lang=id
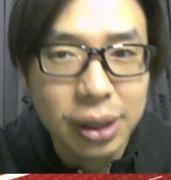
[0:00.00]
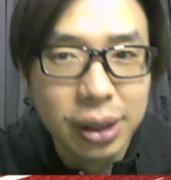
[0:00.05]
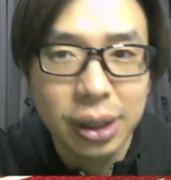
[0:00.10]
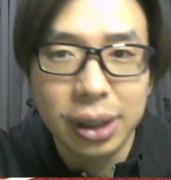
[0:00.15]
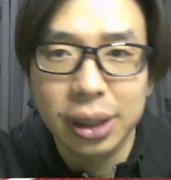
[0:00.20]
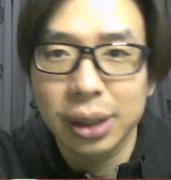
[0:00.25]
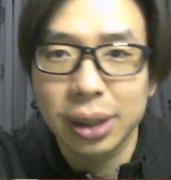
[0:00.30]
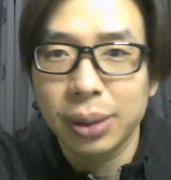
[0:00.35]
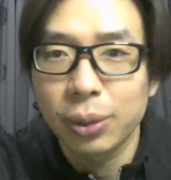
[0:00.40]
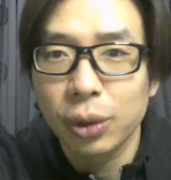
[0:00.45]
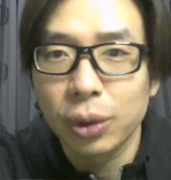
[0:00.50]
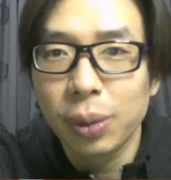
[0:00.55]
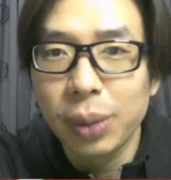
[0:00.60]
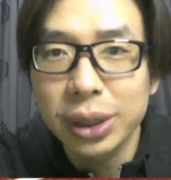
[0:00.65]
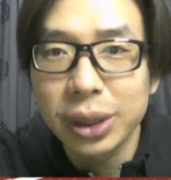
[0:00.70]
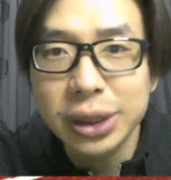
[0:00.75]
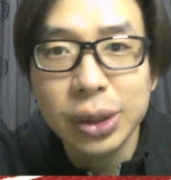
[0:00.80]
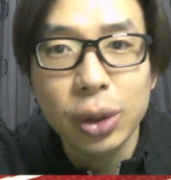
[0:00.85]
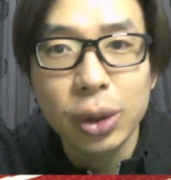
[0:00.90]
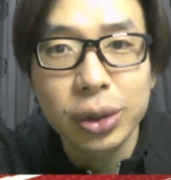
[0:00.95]
Uh, eh, gue
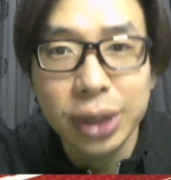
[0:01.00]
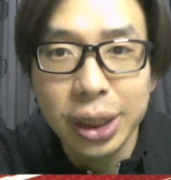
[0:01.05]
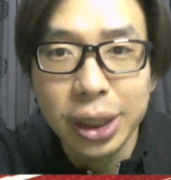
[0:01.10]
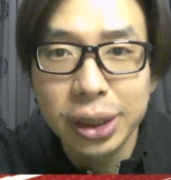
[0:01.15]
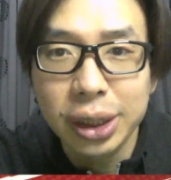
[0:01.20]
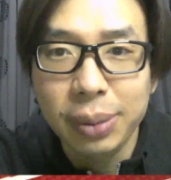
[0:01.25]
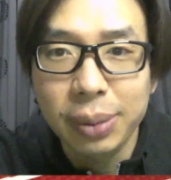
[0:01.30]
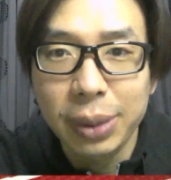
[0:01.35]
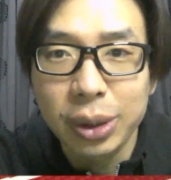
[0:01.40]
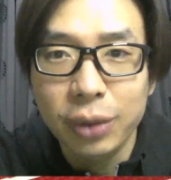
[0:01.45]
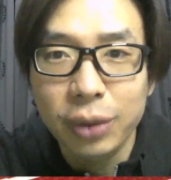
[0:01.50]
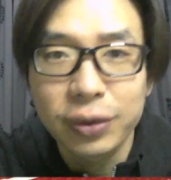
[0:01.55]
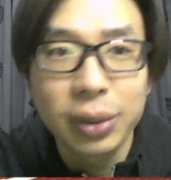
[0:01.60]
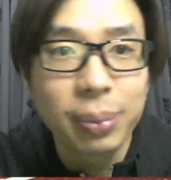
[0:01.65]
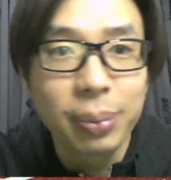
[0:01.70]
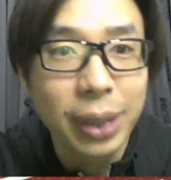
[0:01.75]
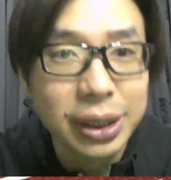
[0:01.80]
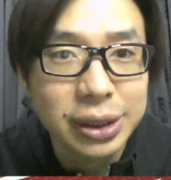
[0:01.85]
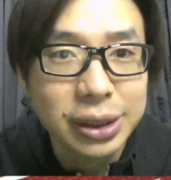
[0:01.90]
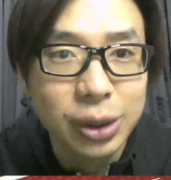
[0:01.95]
bilang sih contender man of the match.